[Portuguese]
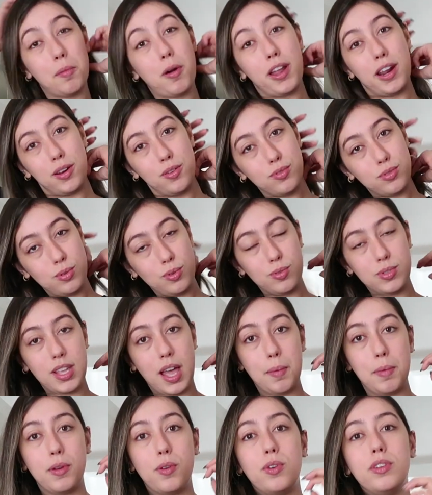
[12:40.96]
E mora no sul,
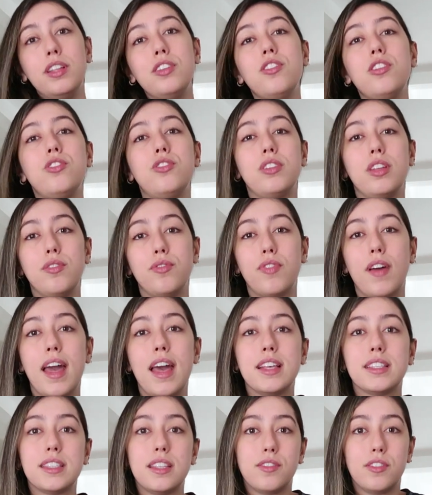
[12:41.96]
sabe? Quando a gente tem
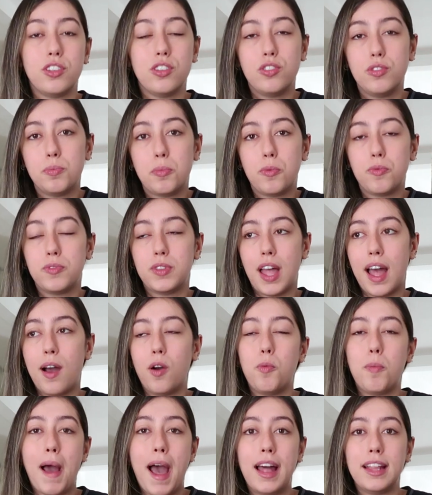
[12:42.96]
festa, a gente tá
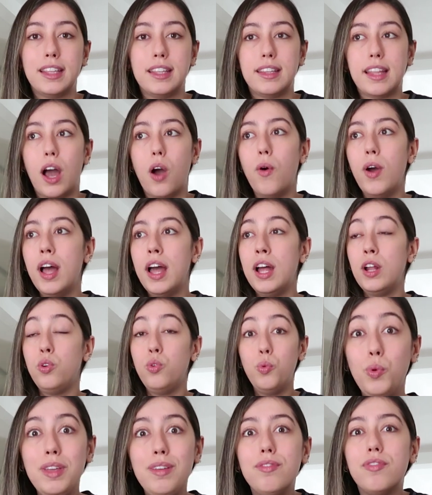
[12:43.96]
arrumada e tal,
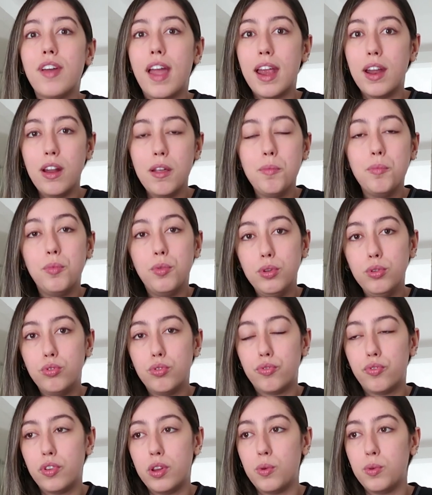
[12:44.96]
no inverno é
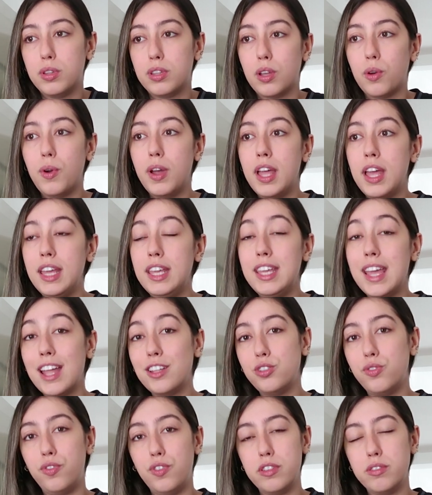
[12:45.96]
muito frio, então, e é
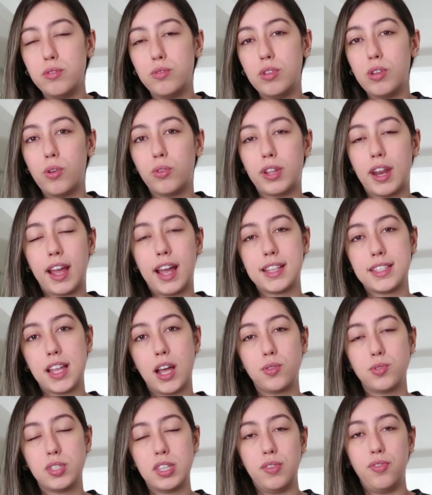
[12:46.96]
difícil tu encontrar
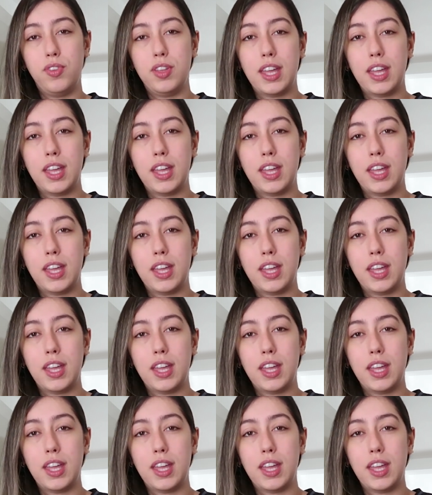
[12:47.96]
casacos que